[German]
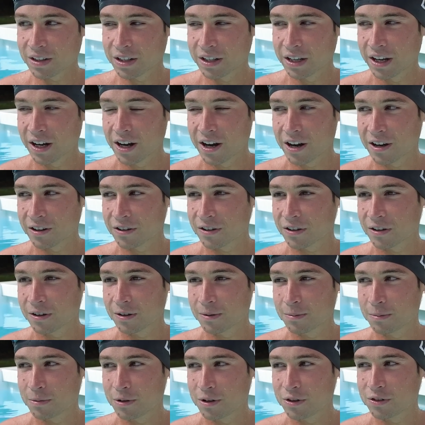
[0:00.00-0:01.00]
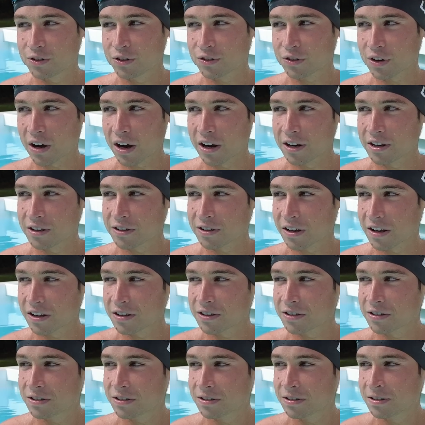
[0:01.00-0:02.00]
ja, ähm, ist es eigentlich
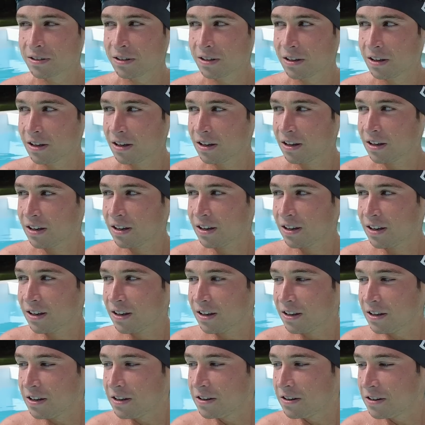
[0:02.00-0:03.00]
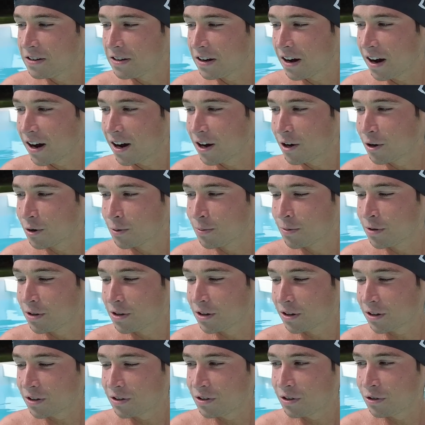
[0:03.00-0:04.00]
echt ideal, um
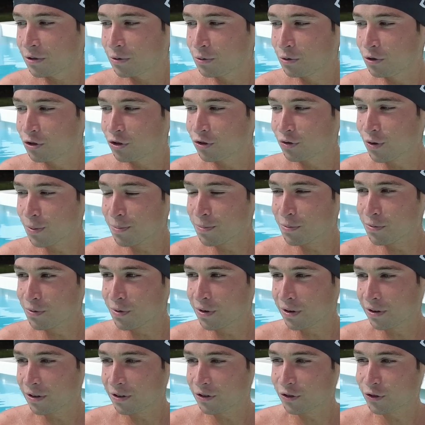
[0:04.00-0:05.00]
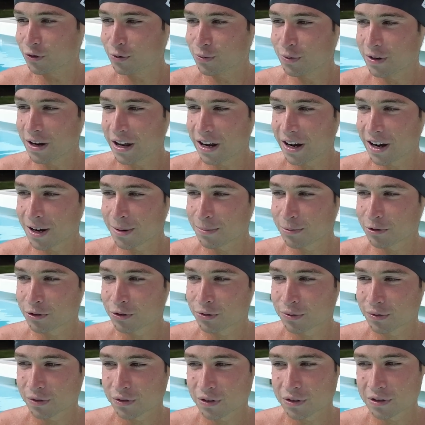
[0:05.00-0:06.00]
hier richtig gut schwimmen zu lernen,
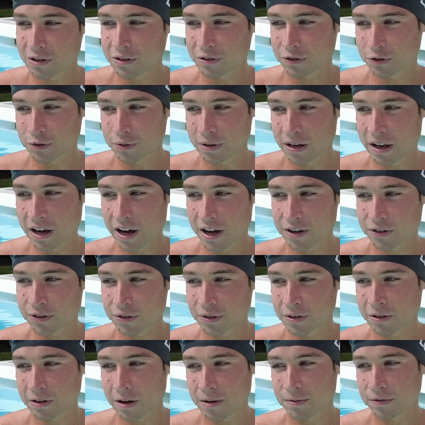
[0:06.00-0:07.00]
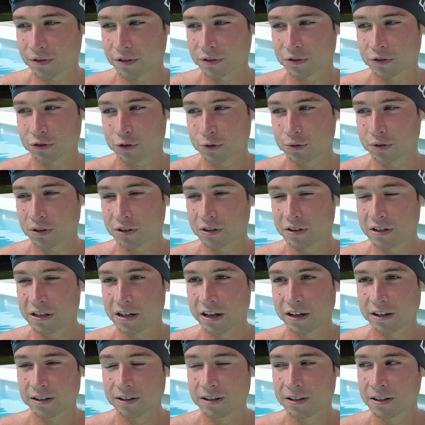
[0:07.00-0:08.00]
beziehungsweise nicht zu lernen, sondern einfach zu
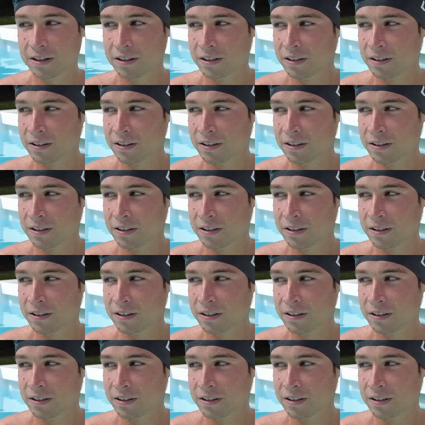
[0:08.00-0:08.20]
trainieren.